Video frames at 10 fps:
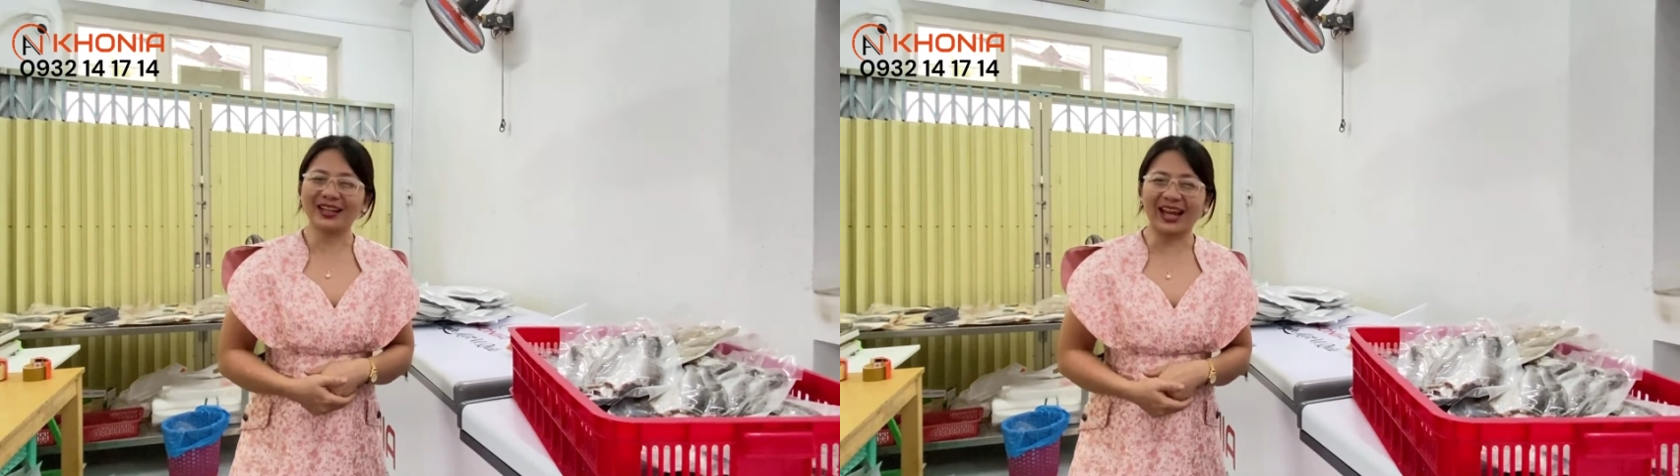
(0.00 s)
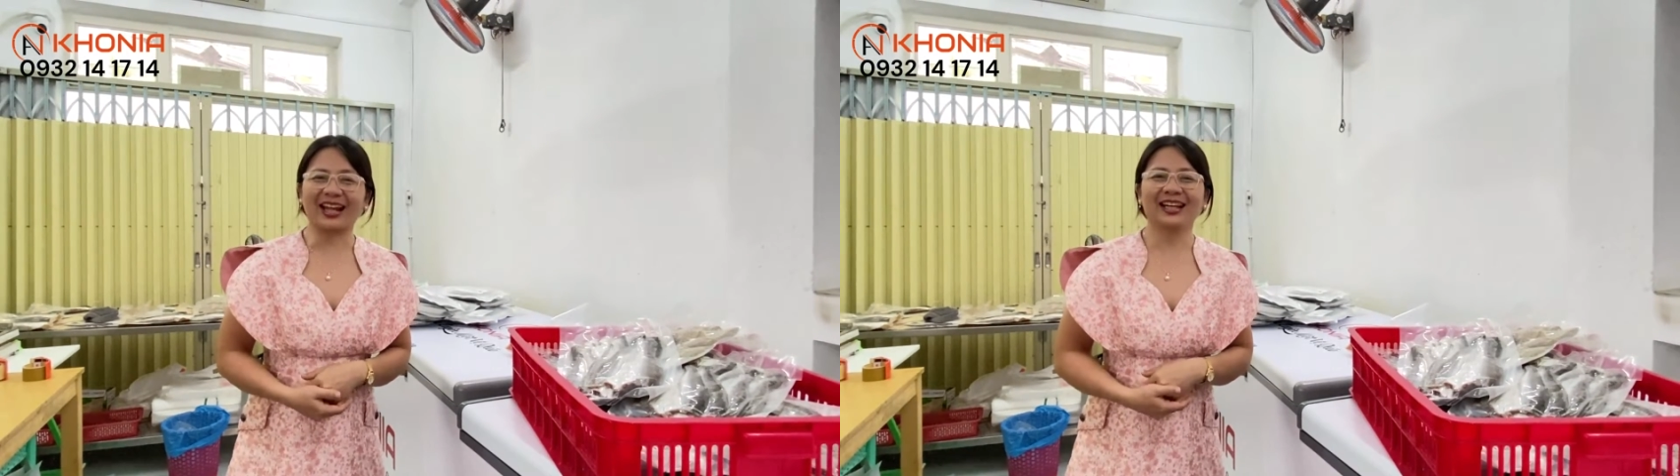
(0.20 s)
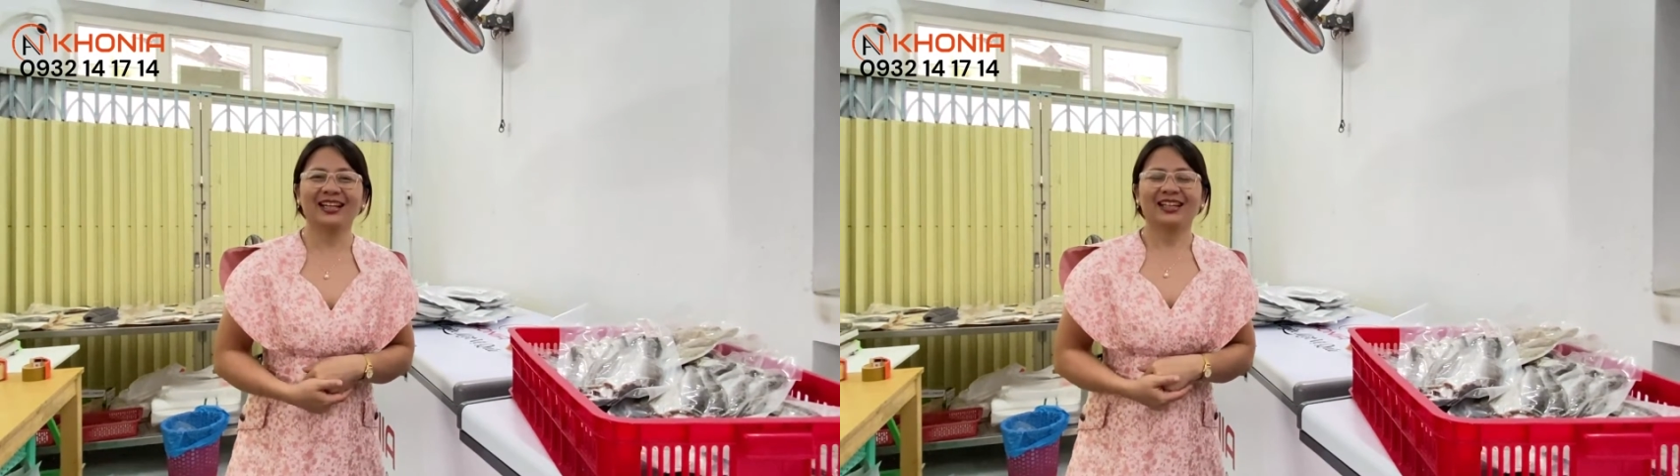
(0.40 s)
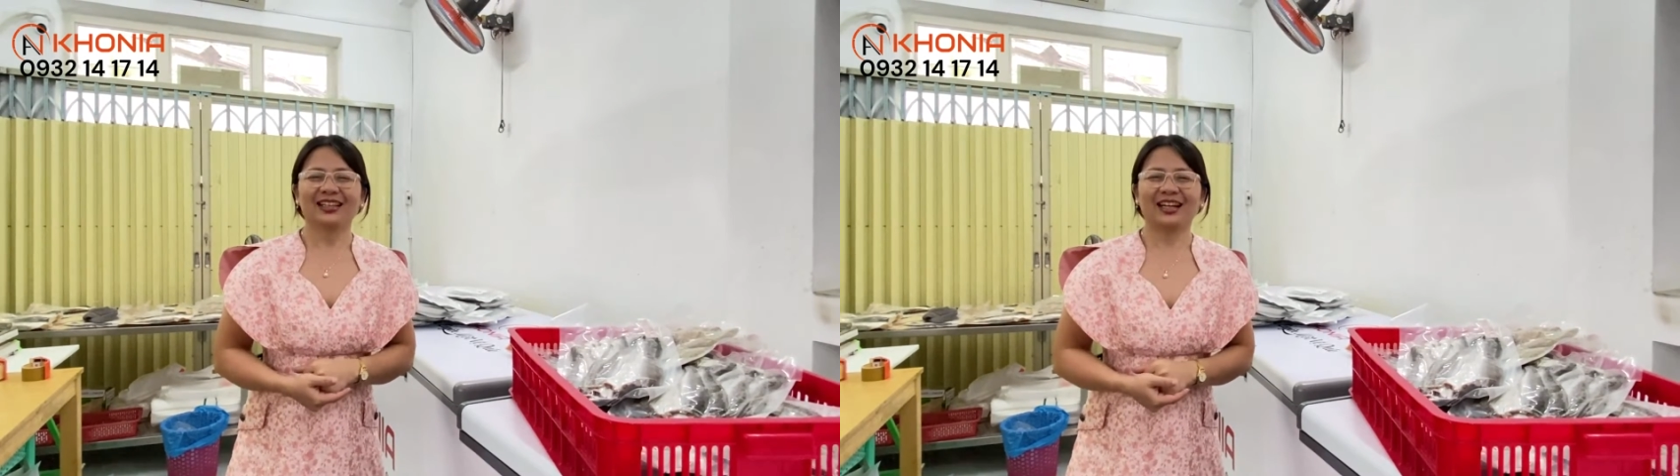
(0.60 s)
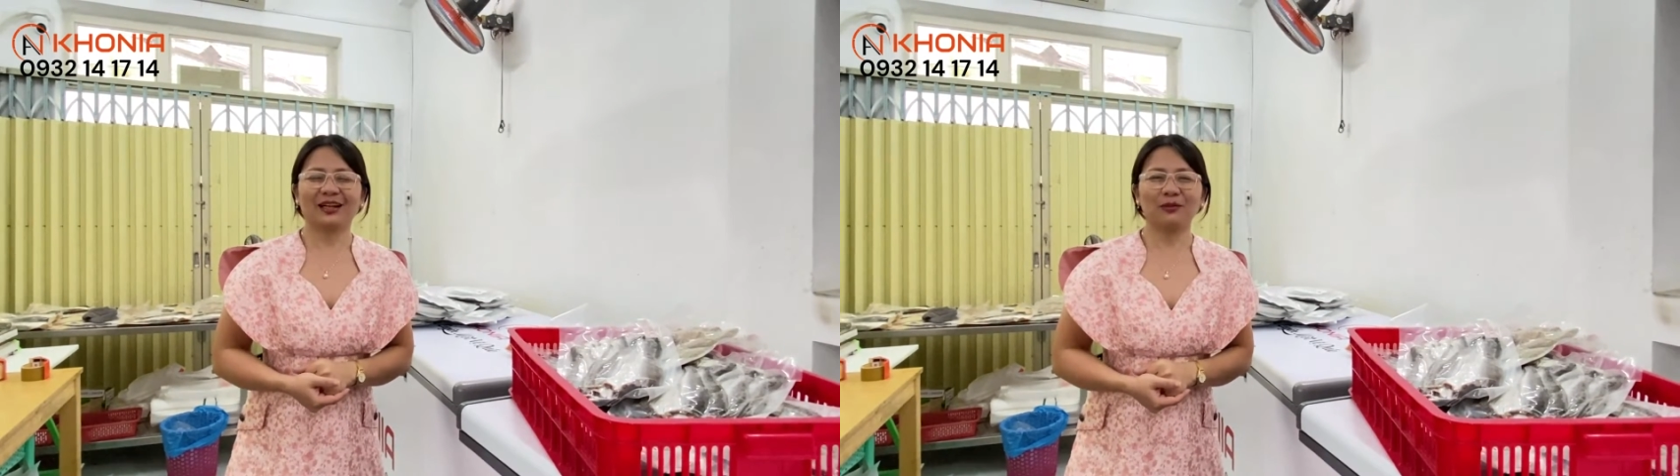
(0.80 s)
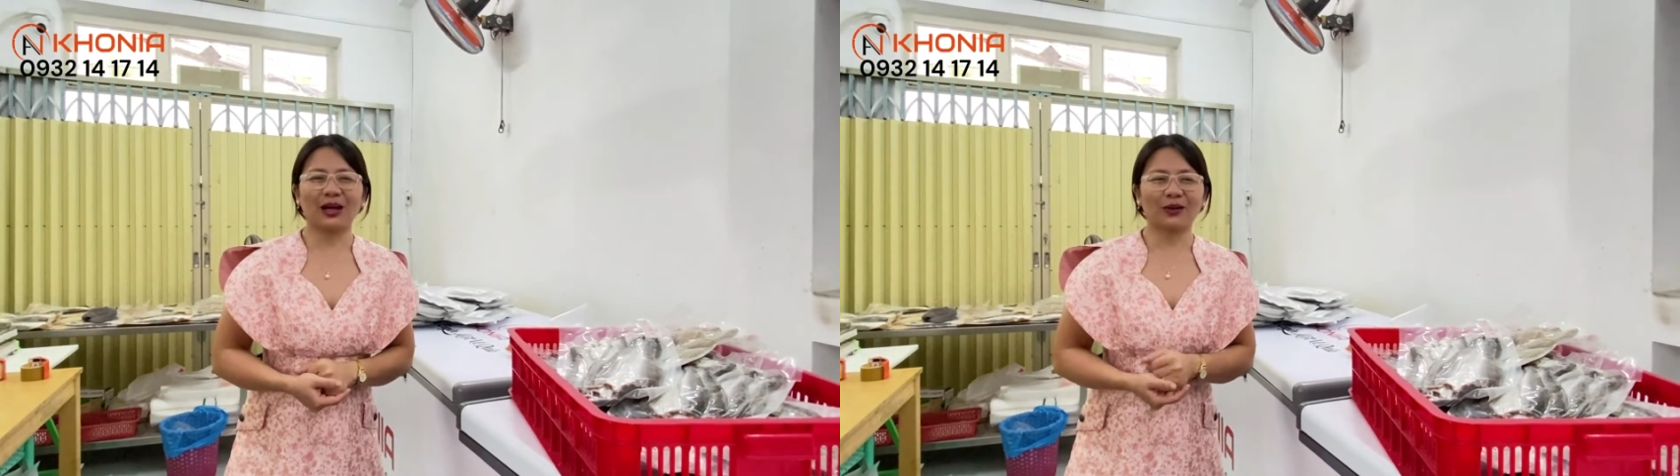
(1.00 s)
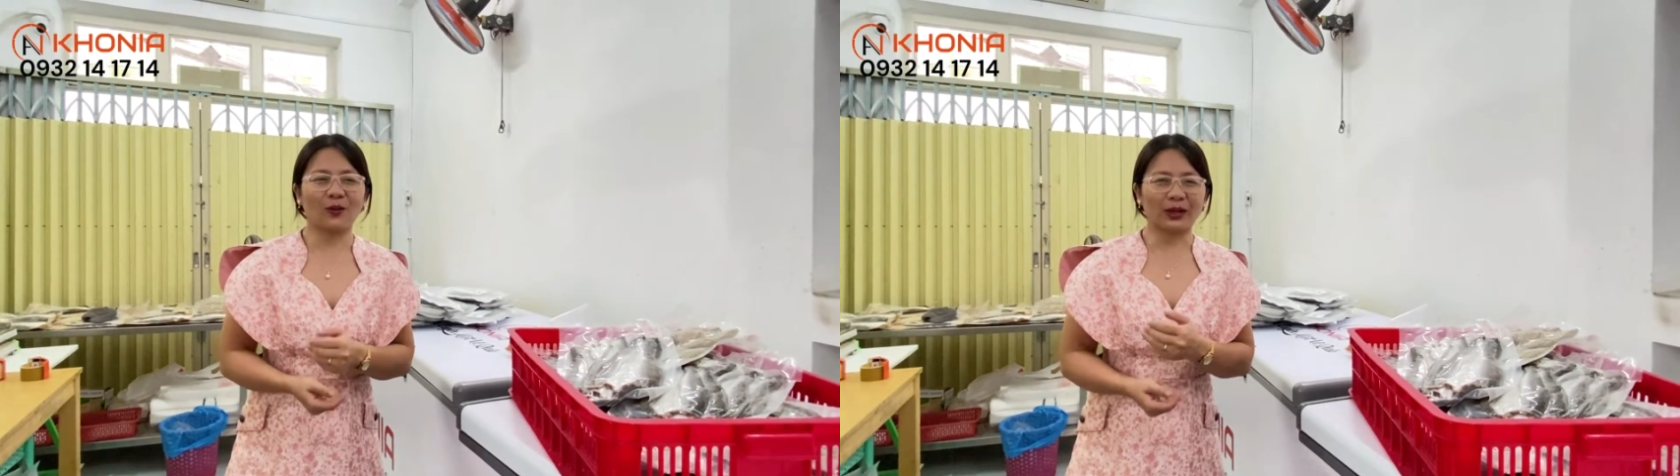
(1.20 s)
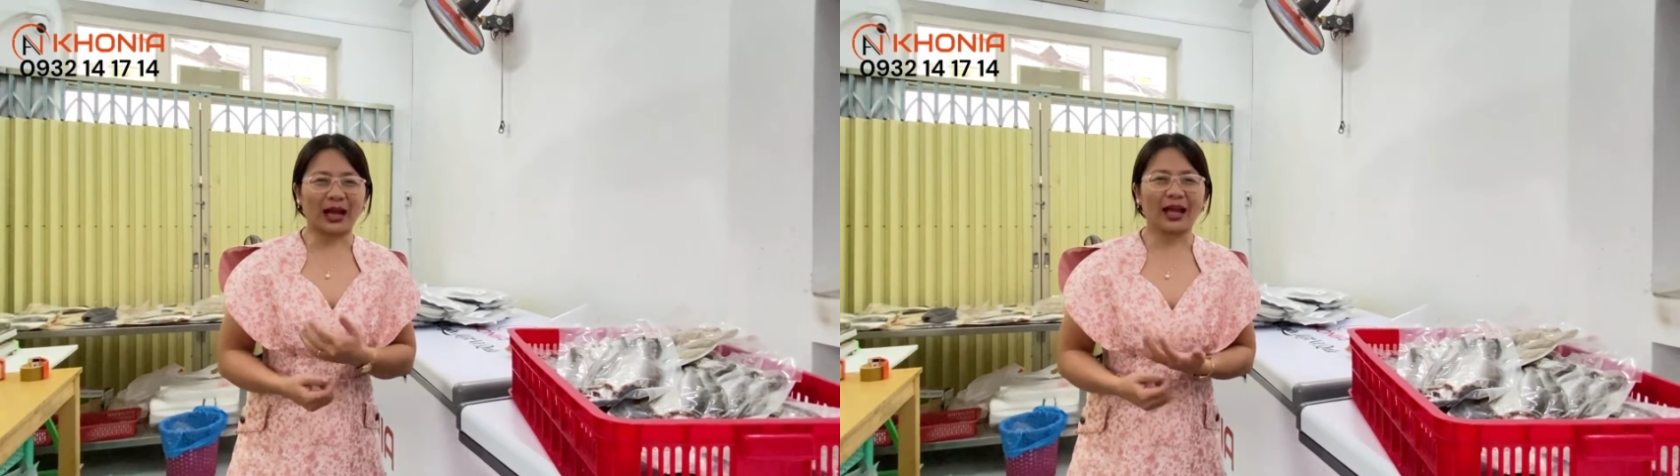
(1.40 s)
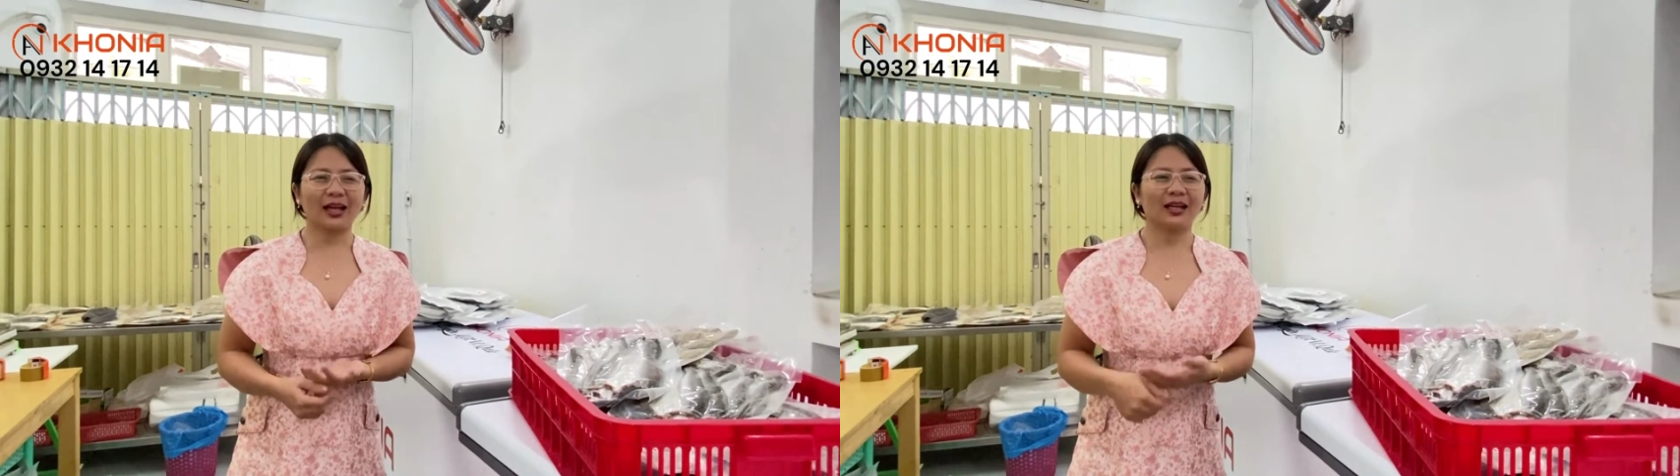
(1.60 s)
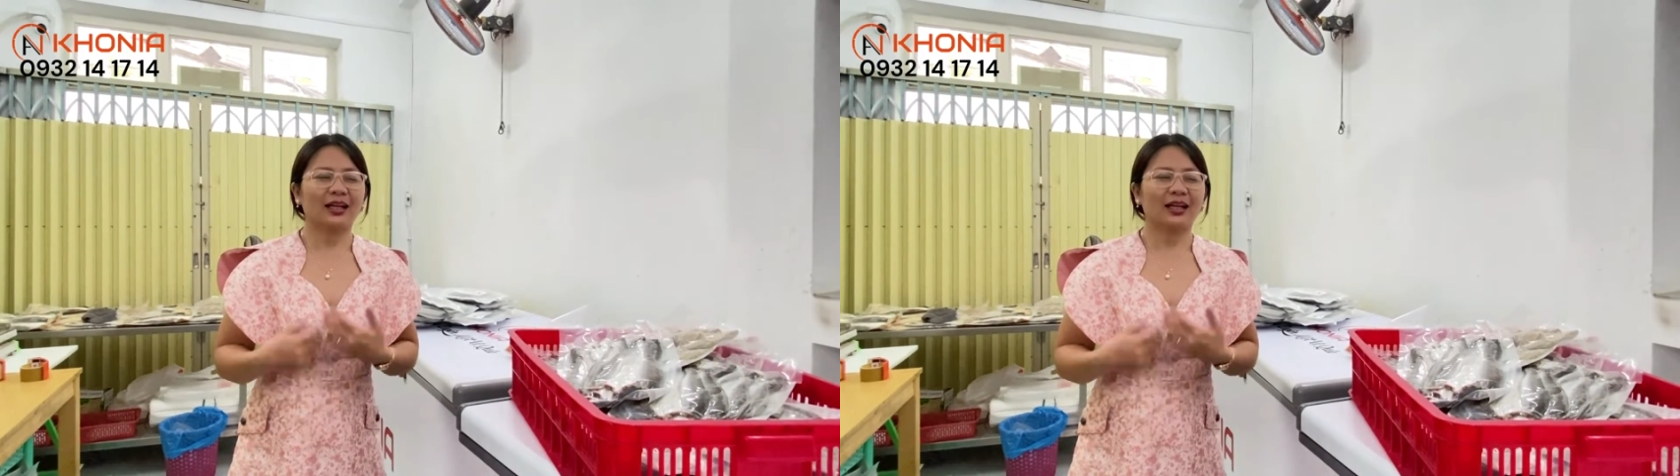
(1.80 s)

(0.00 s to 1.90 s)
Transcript: nha à, muốn ăn khô cá